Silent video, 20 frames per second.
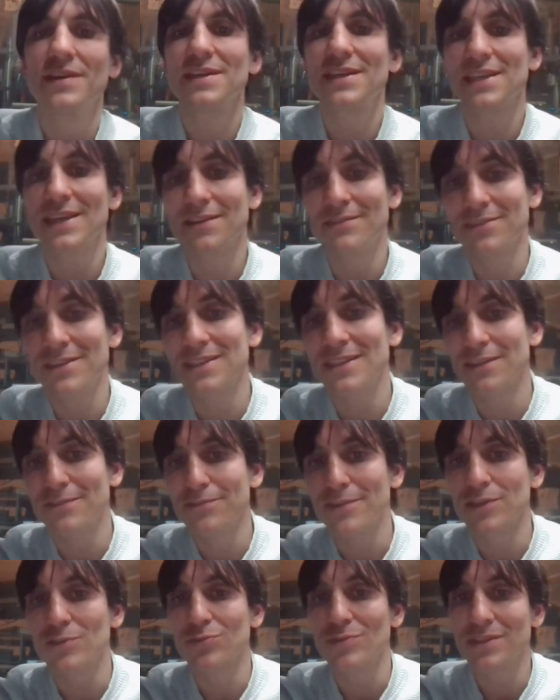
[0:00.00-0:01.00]
qui avaient été
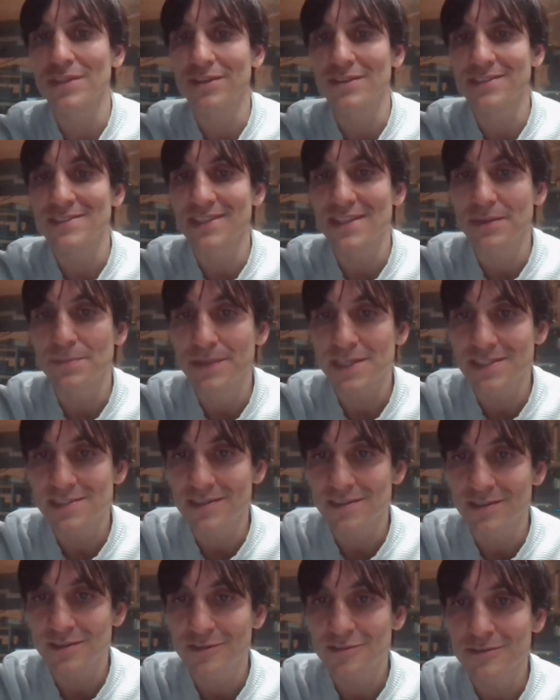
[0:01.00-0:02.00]
effectuées dans les années
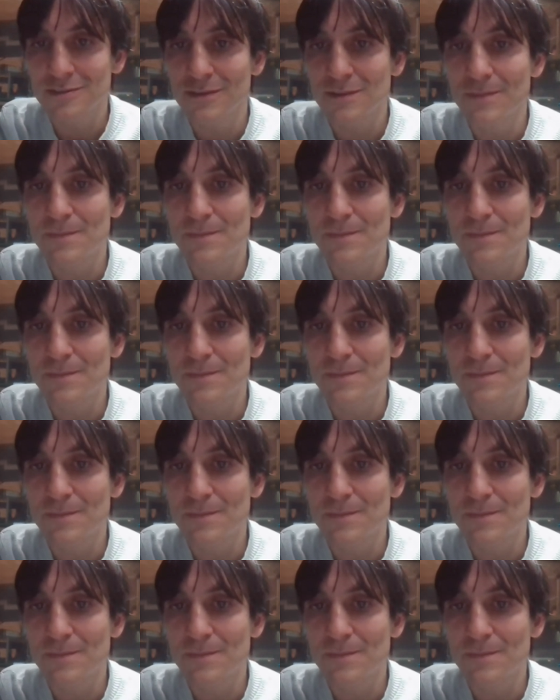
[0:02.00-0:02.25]
précédentes,